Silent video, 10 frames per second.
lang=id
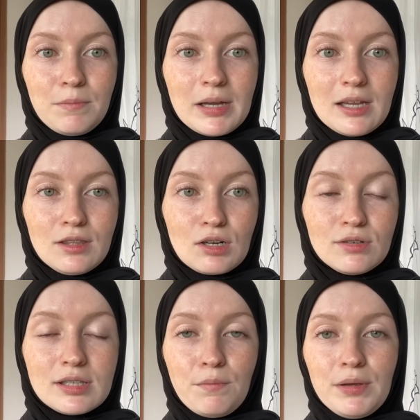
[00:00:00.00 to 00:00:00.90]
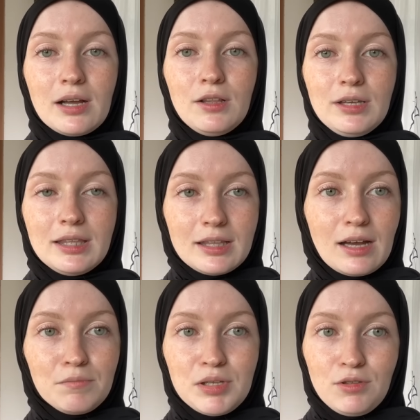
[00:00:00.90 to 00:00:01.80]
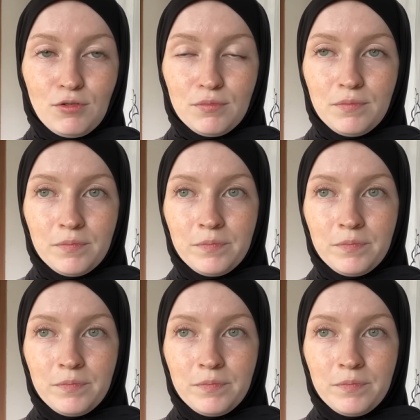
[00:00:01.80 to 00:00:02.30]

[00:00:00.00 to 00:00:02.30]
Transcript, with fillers: kepengen terus tapi kalau kita nggak minum